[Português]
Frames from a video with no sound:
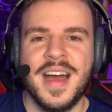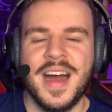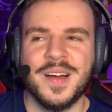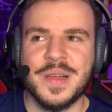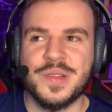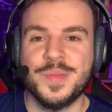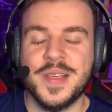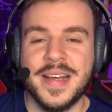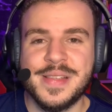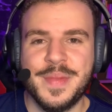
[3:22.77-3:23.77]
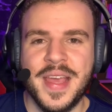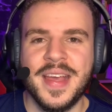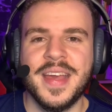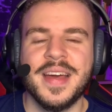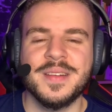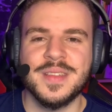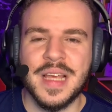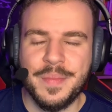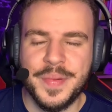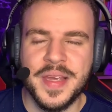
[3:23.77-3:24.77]
Agora, sobre os X-Men, que eram
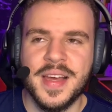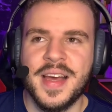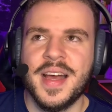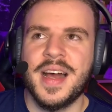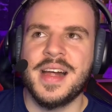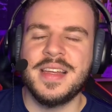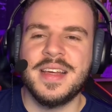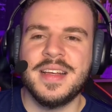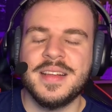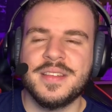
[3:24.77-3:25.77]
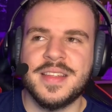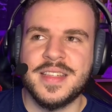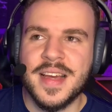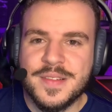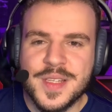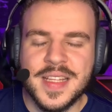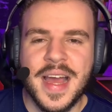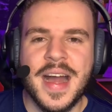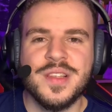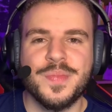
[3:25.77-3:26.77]
sempre ali. Tinha os
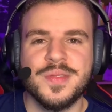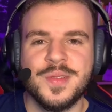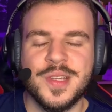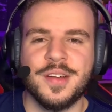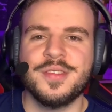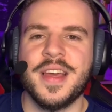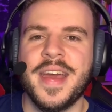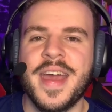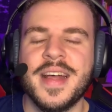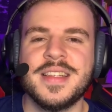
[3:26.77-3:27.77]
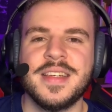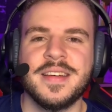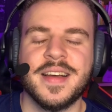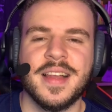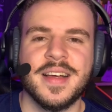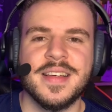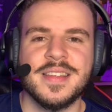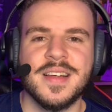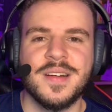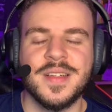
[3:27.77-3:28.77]
ideais do professor Xavier, tinha aquela
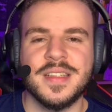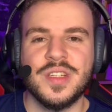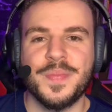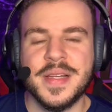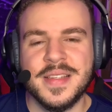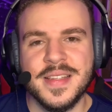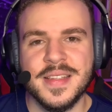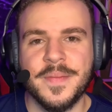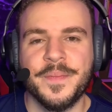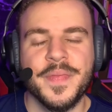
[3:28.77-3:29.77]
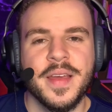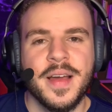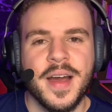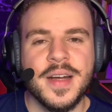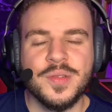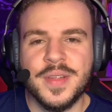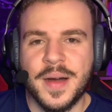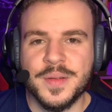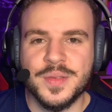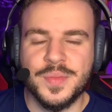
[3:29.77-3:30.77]
questão de a gente precisa
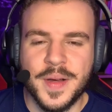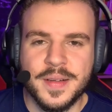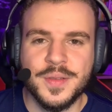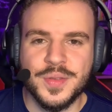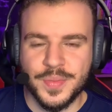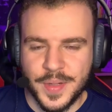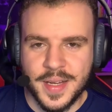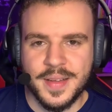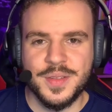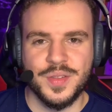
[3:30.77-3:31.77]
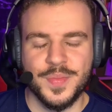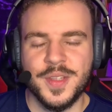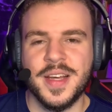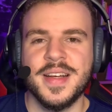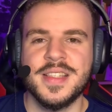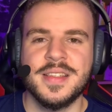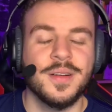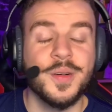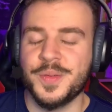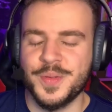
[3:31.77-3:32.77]
ajudar os, os humanos, os mutantes,
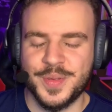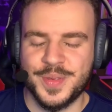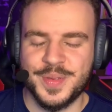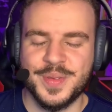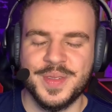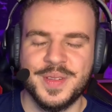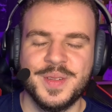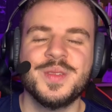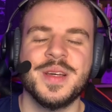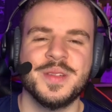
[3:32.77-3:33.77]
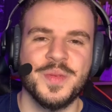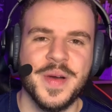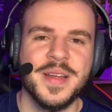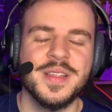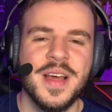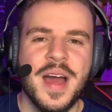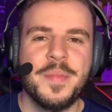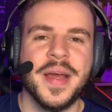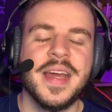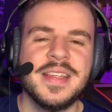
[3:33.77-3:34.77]
ou os, os seres humanos,
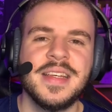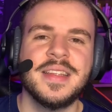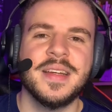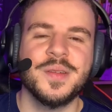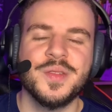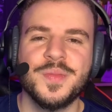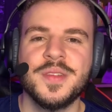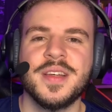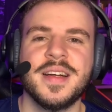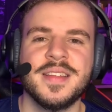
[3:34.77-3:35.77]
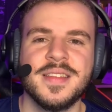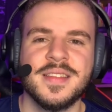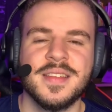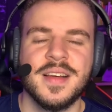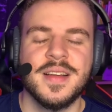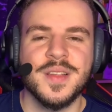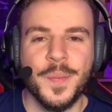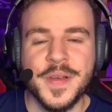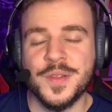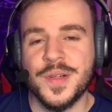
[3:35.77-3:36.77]
para que eles entendam que os mutantes
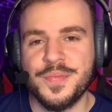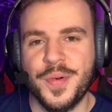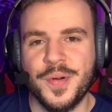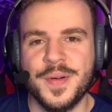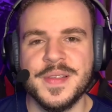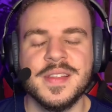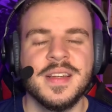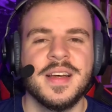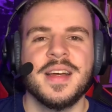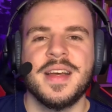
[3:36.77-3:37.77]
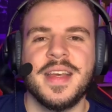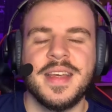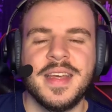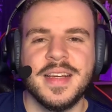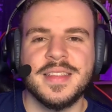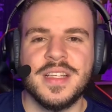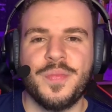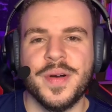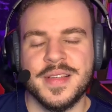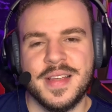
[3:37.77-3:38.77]
são pessoas boas e que a gente
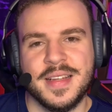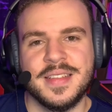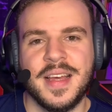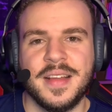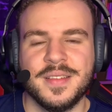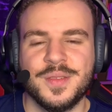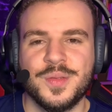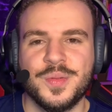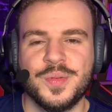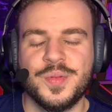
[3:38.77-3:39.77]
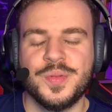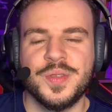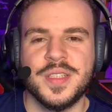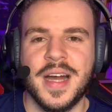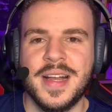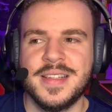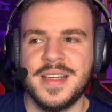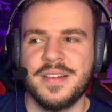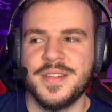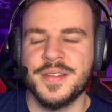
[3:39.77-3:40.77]
possa ser aceito. O, o Charles
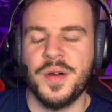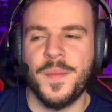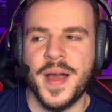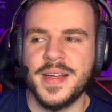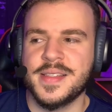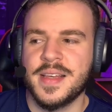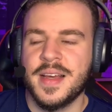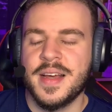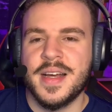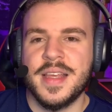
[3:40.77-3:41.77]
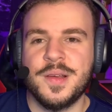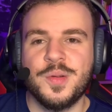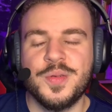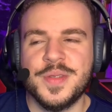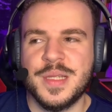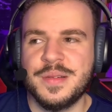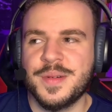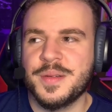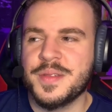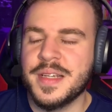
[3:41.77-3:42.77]
tinha a visão mais
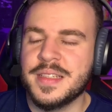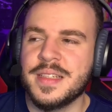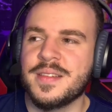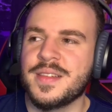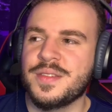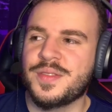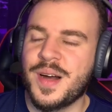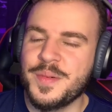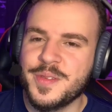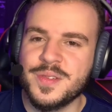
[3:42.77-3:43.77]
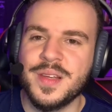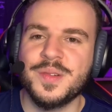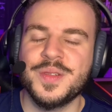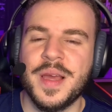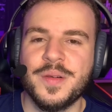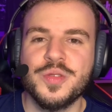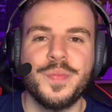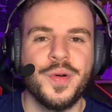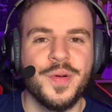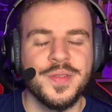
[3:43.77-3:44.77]
inclusiva no sentido de vamos nos incluir aos
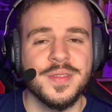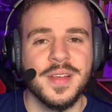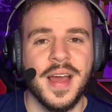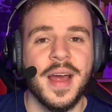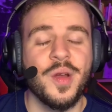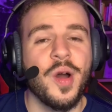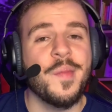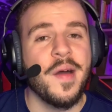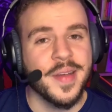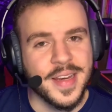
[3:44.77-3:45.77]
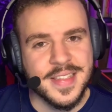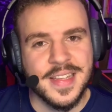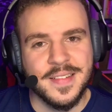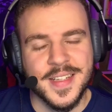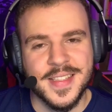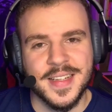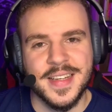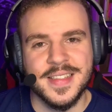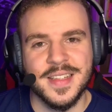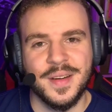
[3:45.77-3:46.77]
poucos. É normal que eles tenham essa
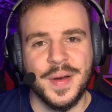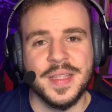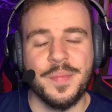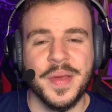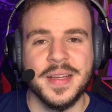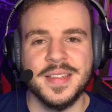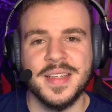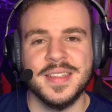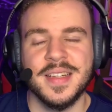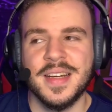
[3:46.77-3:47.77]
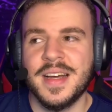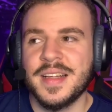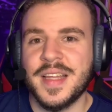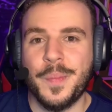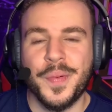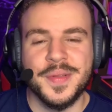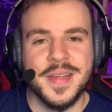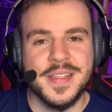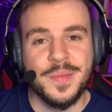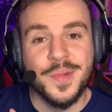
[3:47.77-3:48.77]
questão, até porque a gente tem
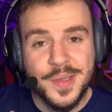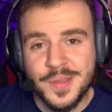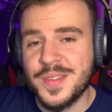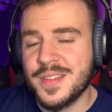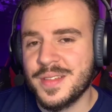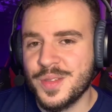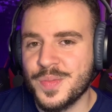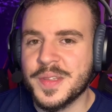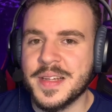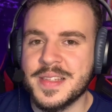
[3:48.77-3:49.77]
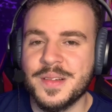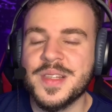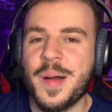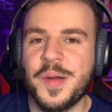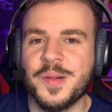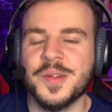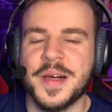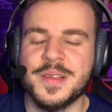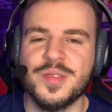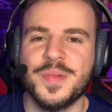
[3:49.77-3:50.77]
poderes e muitos dos mutantes não sabem
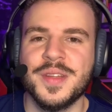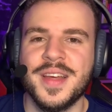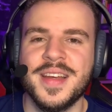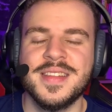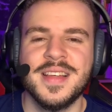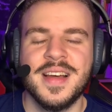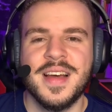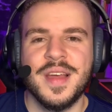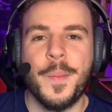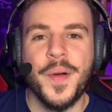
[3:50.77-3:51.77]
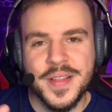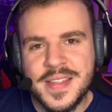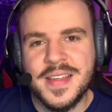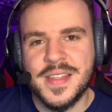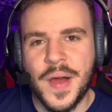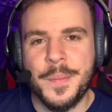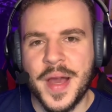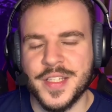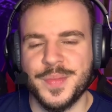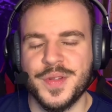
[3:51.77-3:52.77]
controlar seus poderes e pode sim ser uma
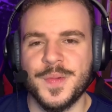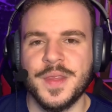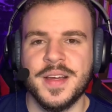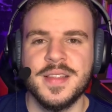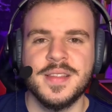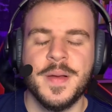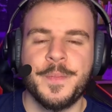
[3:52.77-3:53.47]
ameaça para os mutantes.